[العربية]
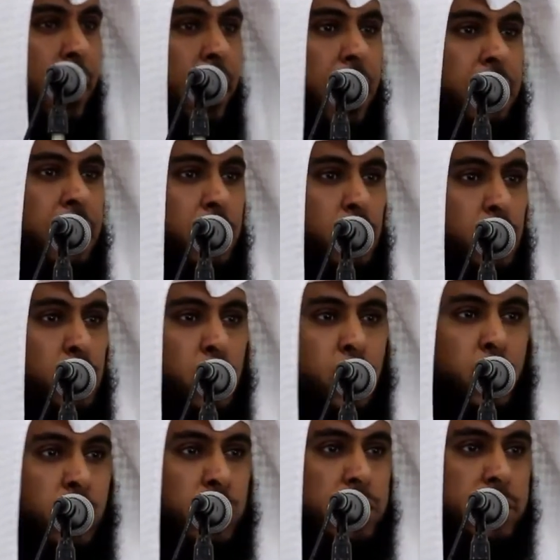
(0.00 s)
ثلاثة
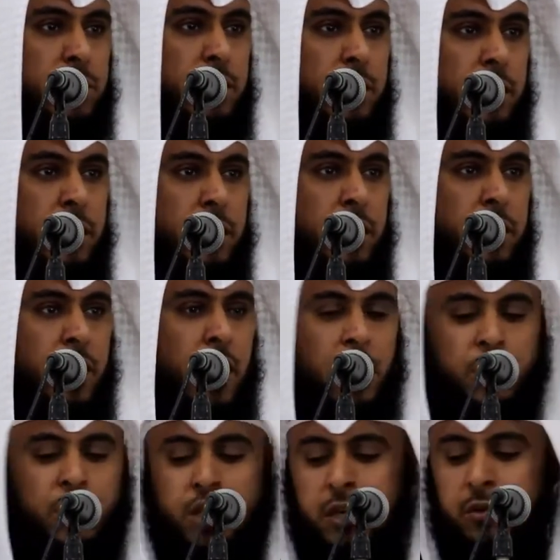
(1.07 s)
شروط
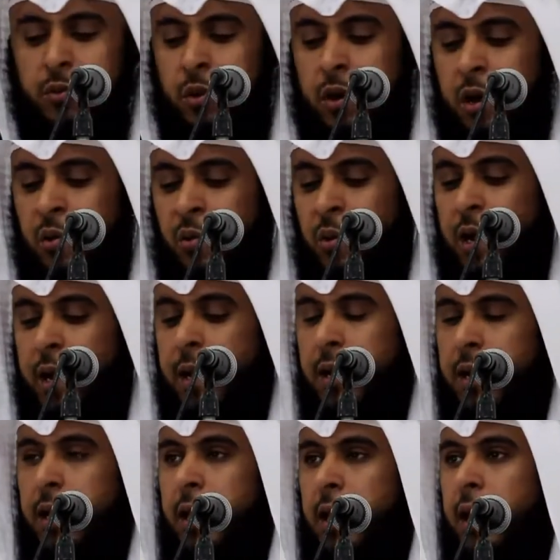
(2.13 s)
الشرط
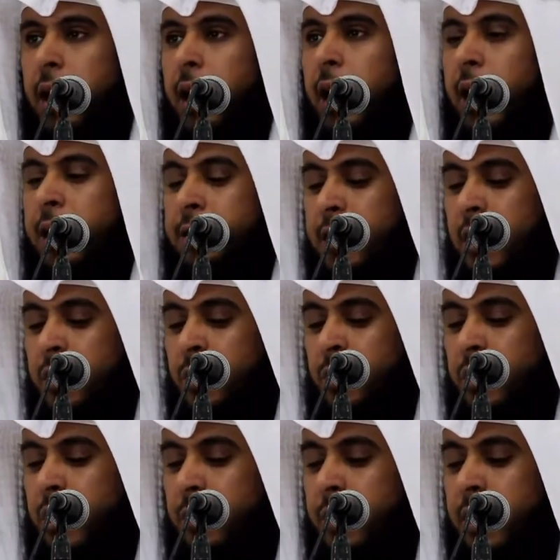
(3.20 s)
الأول أن
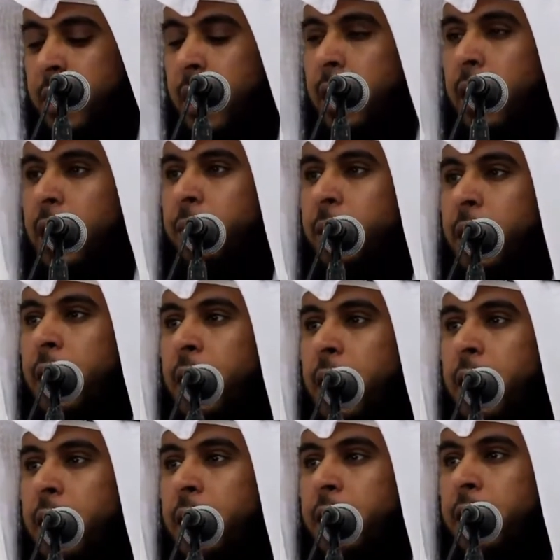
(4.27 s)
تكون بكلام
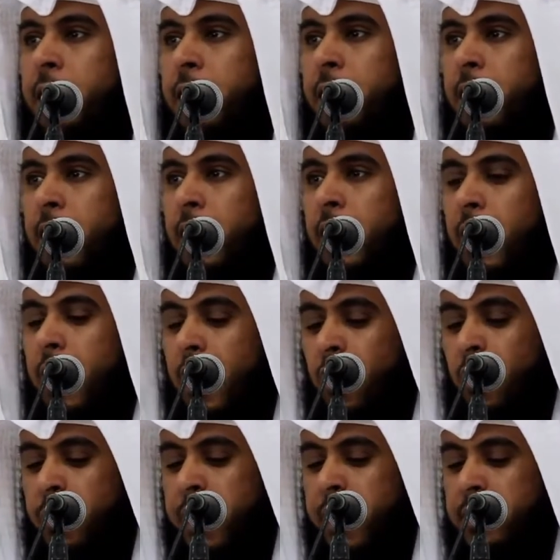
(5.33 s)
الله
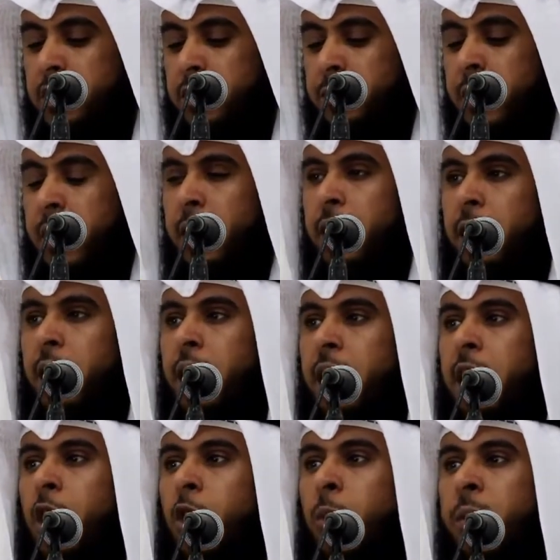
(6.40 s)
أو
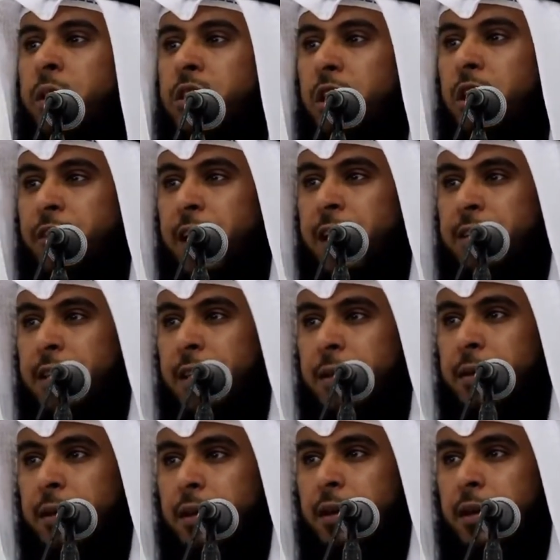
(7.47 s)
بأسمائه أو
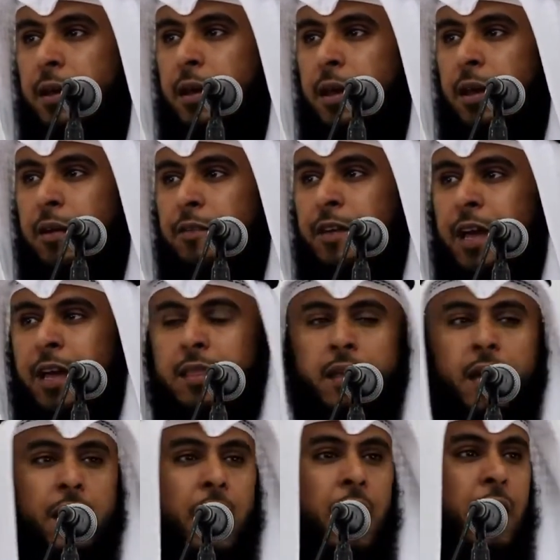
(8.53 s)
بصفاته
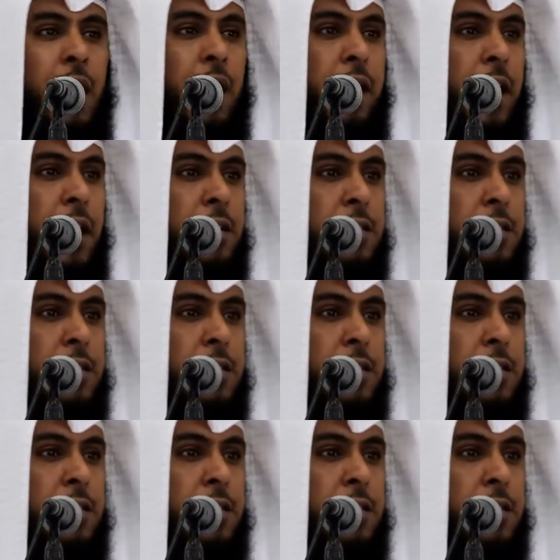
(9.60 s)
فإذا رقاك